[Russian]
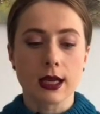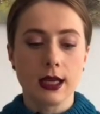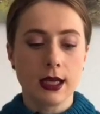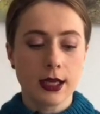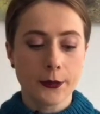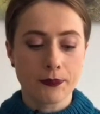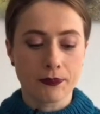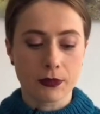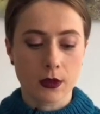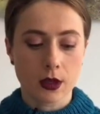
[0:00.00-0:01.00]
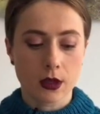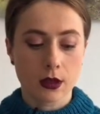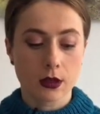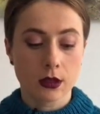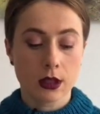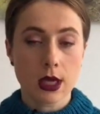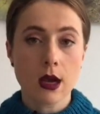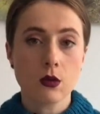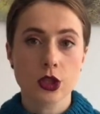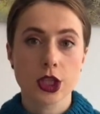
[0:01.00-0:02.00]
э,
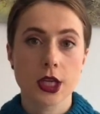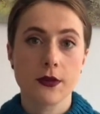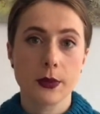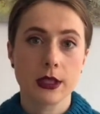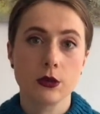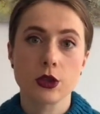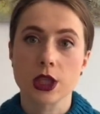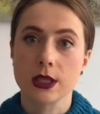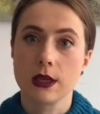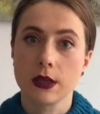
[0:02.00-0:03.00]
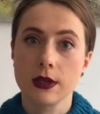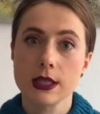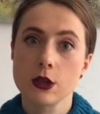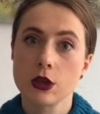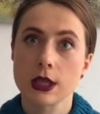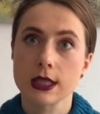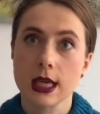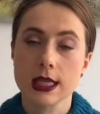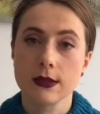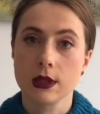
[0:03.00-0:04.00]
я уже в предыдущих своих видео
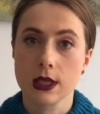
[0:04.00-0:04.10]
рассказывала,